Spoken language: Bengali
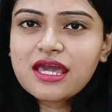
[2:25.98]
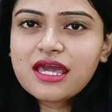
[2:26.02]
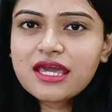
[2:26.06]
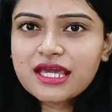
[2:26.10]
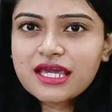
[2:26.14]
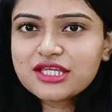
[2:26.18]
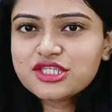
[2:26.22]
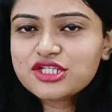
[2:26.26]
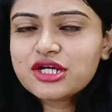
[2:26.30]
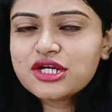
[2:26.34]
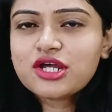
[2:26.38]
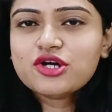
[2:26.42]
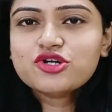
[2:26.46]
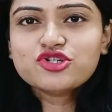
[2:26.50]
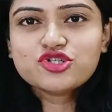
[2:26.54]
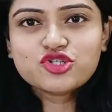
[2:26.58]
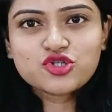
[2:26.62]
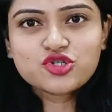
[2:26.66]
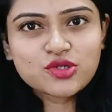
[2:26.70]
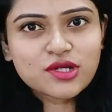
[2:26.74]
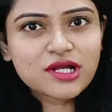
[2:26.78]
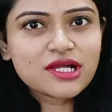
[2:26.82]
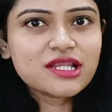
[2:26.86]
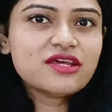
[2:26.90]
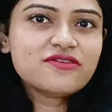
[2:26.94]
এছাড়াও
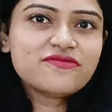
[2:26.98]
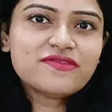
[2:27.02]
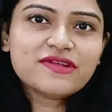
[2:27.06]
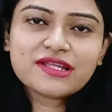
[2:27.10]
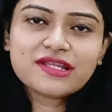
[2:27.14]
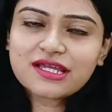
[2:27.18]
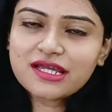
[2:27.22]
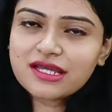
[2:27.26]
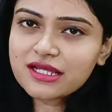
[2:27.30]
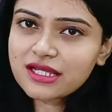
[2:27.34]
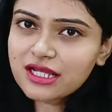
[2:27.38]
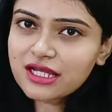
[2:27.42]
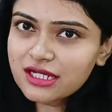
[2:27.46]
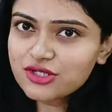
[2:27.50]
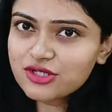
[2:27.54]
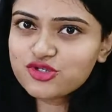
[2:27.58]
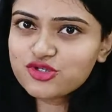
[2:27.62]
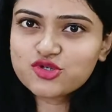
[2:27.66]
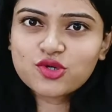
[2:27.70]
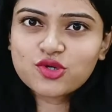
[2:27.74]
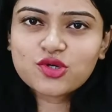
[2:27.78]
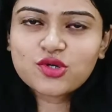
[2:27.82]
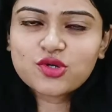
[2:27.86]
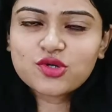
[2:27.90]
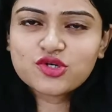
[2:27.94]
সুগার লেভেলকে
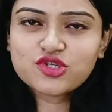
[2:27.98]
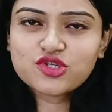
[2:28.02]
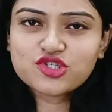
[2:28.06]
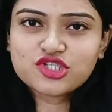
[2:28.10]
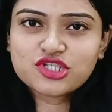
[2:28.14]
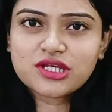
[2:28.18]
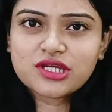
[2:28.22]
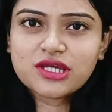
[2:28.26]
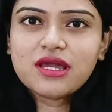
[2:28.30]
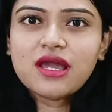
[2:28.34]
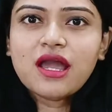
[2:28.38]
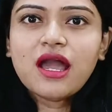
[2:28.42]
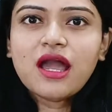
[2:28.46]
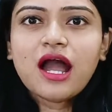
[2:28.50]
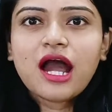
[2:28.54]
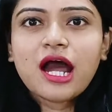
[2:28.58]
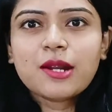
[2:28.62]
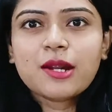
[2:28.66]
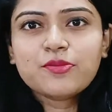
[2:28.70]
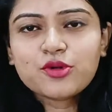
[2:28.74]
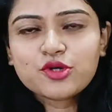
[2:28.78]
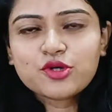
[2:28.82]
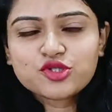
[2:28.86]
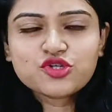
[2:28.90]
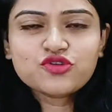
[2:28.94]
কন্ট্রোল করছে আর
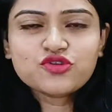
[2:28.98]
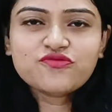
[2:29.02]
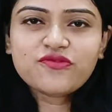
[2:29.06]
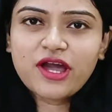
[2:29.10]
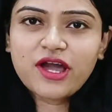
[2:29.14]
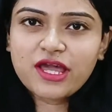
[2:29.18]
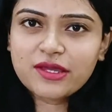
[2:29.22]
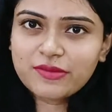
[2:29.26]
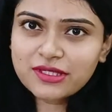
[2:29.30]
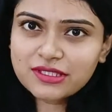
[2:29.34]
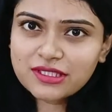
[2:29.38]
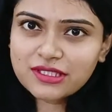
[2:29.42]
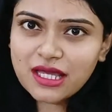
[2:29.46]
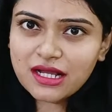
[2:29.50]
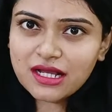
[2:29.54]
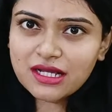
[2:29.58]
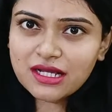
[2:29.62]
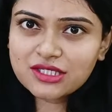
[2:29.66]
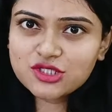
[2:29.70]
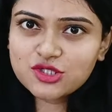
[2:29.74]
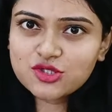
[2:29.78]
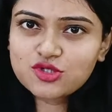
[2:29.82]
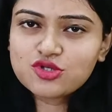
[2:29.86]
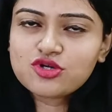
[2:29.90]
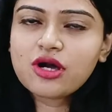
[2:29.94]
প্রচুর ফাইবার থাকার
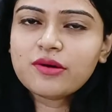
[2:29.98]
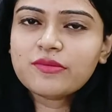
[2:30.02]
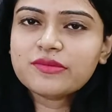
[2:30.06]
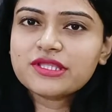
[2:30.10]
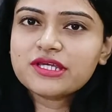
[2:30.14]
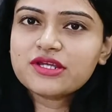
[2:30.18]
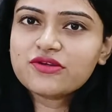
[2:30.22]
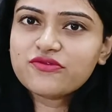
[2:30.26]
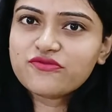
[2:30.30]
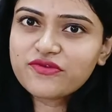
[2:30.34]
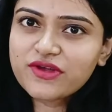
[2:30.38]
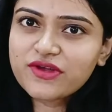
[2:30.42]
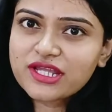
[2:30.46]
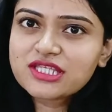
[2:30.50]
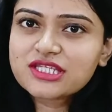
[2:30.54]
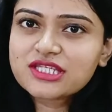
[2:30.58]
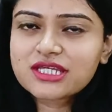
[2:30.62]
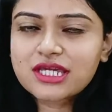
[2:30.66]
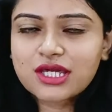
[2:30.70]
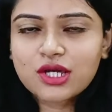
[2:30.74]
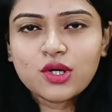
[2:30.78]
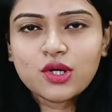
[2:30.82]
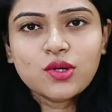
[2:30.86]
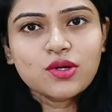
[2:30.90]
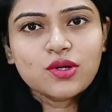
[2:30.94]
জন্য আমাদের
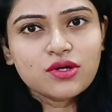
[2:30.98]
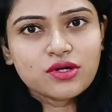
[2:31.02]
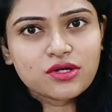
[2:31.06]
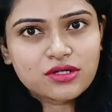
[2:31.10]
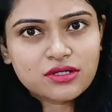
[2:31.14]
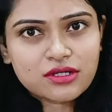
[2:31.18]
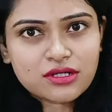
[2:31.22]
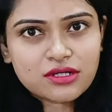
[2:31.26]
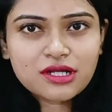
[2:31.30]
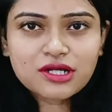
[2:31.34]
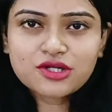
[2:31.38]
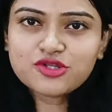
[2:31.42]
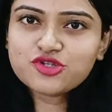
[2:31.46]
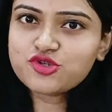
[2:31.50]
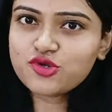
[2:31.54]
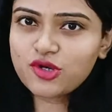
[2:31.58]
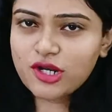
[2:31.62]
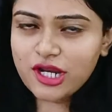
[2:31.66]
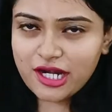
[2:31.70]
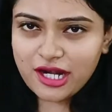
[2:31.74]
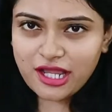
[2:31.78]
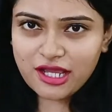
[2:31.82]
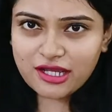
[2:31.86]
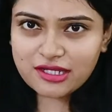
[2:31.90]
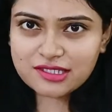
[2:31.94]
ওয়েটকেও
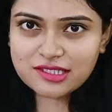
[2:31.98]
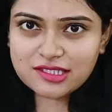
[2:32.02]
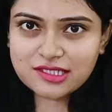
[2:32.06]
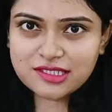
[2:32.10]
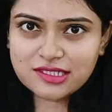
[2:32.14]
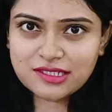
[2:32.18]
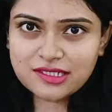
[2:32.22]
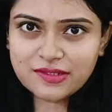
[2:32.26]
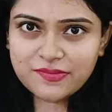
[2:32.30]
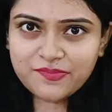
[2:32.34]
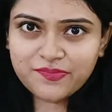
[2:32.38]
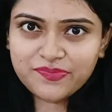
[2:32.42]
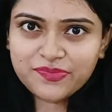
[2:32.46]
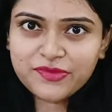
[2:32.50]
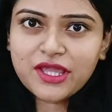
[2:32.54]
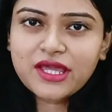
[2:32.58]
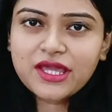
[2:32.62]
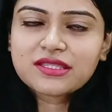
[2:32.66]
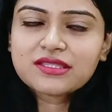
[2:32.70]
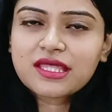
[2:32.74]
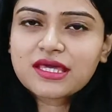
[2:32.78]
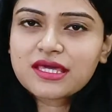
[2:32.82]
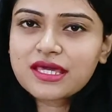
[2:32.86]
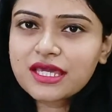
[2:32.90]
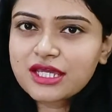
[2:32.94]
কন্ট্রোলে রাখছে
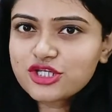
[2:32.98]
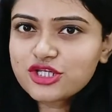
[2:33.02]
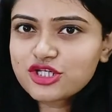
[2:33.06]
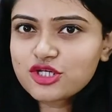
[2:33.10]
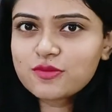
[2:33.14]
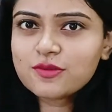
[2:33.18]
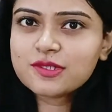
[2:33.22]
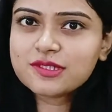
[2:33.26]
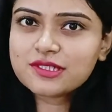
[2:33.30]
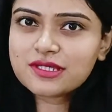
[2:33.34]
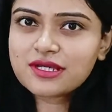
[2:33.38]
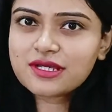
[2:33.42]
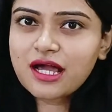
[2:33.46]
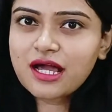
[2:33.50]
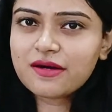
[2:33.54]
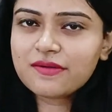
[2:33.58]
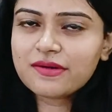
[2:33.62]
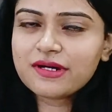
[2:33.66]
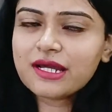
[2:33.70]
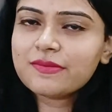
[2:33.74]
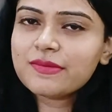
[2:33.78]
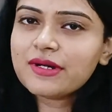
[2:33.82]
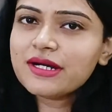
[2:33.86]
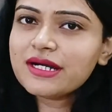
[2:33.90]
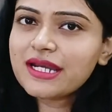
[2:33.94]
তাই এই সমস্ত খাবার
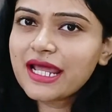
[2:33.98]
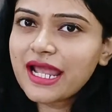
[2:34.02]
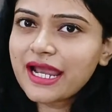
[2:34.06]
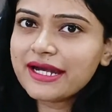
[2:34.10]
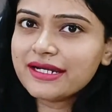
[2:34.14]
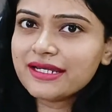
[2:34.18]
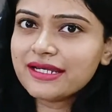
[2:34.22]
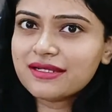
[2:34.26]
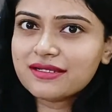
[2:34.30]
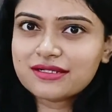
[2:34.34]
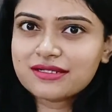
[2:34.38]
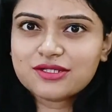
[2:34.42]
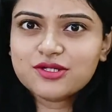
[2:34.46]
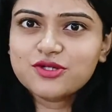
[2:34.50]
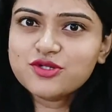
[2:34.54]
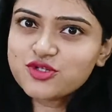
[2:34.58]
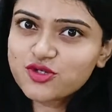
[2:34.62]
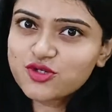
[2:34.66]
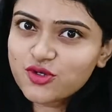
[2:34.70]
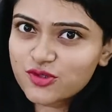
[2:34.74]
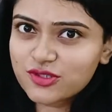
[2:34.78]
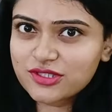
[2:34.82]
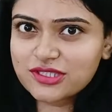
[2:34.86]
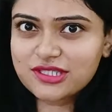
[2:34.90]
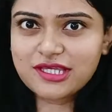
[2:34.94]
আমরা ডায়েটে ইনক্লুড
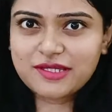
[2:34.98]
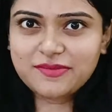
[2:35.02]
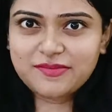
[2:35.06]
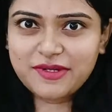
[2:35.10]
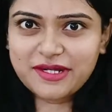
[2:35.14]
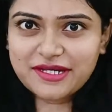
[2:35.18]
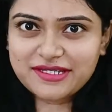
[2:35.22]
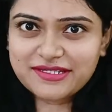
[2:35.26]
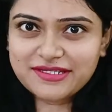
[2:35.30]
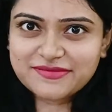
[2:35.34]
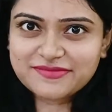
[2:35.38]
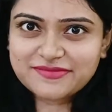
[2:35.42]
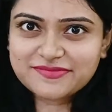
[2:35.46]
করতেই পারি